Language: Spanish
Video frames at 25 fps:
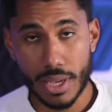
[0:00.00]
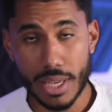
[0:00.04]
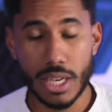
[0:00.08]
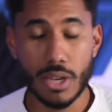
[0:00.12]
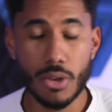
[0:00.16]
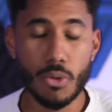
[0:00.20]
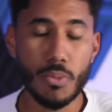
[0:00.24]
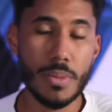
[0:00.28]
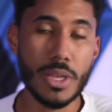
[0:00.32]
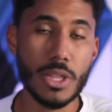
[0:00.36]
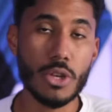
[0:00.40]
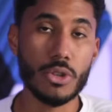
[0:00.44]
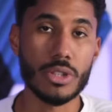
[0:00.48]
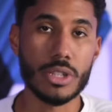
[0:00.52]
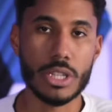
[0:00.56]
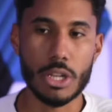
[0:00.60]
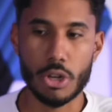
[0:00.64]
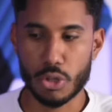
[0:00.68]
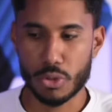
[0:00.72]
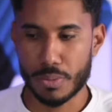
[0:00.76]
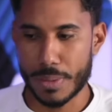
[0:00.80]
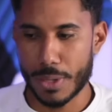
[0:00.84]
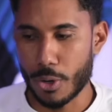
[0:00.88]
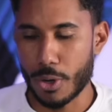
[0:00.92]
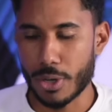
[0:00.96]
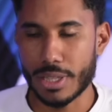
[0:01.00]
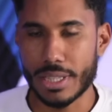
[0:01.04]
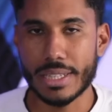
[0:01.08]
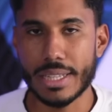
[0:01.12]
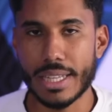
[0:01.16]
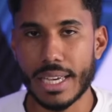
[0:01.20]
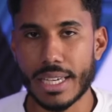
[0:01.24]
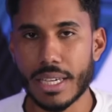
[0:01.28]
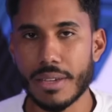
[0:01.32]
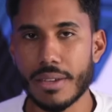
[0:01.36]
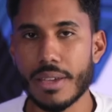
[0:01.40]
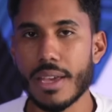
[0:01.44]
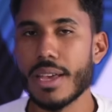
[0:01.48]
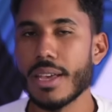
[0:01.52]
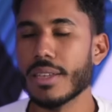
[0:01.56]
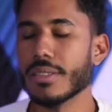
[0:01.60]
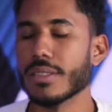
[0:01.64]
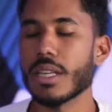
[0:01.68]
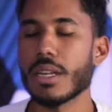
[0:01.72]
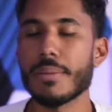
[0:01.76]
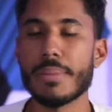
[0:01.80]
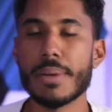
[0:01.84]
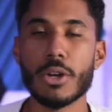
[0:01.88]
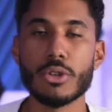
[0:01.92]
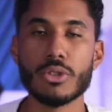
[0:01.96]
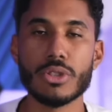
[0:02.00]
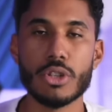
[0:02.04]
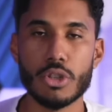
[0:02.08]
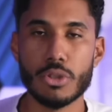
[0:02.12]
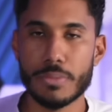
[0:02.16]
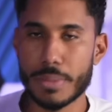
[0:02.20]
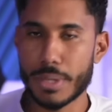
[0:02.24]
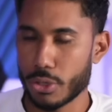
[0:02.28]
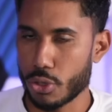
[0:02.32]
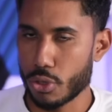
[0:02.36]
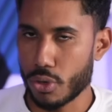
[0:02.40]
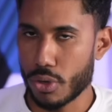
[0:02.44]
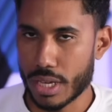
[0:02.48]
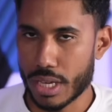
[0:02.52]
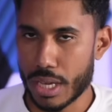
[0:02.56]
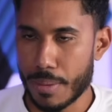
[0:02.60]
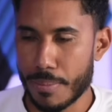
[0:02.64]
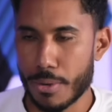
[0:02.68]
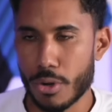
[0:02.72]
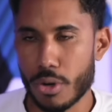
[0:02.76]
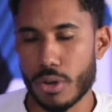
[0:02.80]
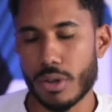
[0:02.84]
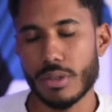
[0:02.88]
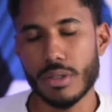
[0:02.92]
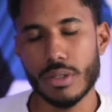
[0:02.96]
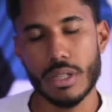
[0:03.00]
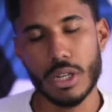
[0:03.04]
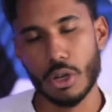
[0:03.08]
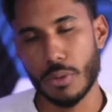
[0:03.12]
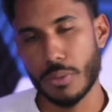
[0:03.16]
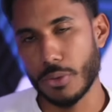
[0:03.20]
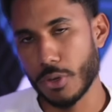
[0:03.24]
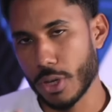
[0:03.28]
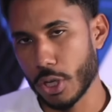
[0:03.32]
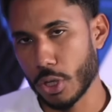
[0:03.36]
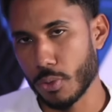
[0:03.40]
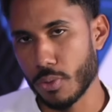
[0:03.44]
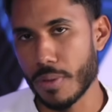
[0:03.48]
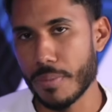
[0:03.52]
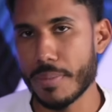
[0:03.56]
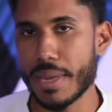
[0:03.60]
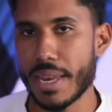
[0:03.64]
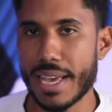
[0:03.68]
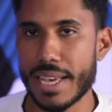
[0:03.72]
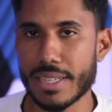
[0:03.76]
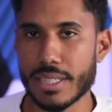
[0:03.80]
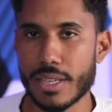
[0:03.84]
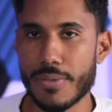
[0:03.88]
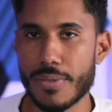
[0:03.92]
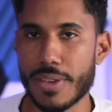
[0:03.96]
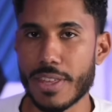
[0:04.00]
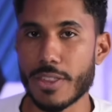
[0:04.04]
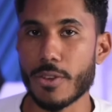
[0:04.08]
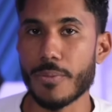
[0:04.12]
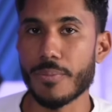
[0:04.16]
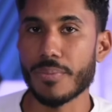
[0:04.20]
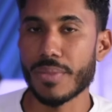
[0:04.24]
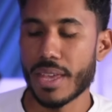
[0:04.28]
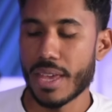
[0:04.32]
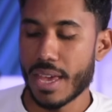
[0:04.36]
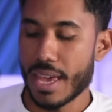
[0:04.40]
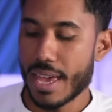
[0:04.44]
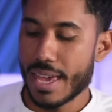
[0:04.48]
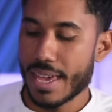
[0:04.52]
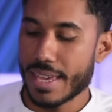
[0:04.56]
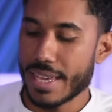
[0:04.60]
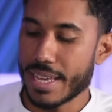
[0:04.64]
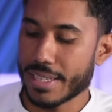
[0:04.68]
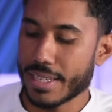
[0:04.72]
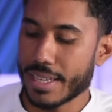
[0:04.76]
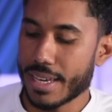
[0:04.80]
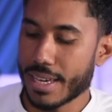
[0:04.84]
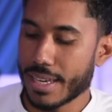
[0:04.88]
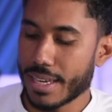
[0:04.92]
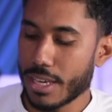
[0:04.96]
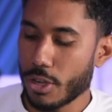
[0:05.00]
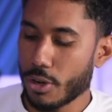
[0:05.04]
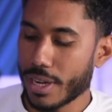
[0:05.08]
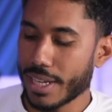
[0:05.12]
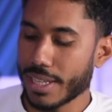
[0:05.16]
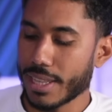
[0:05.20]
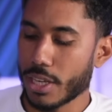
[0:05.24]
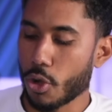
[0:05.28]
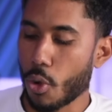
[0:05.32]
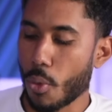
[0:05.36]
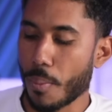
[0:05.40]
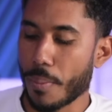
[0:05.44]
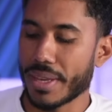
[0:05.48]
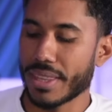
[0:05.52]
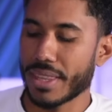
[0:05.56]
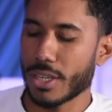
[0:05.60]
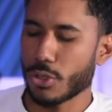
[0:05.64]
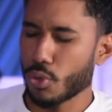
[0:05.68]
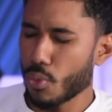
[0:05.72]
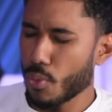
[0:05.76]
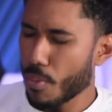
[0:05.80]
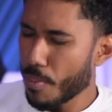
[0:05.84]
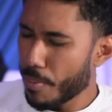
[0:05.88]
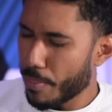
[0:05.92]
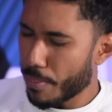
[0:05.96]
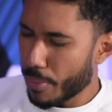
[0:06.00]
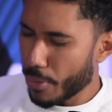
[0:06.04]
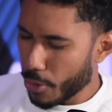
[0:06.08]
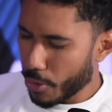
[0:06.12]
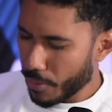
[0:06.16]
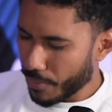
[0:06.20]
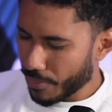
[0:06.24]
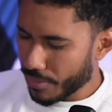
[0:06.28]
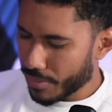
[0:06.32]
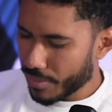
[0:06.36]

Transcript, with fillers: aquí un vídeo donde te lo explico al detalle, sin embargo te los menciono aquí, pero te recomiendo que también mires ese vídeo. Y es que quiero que te conviertas un pro,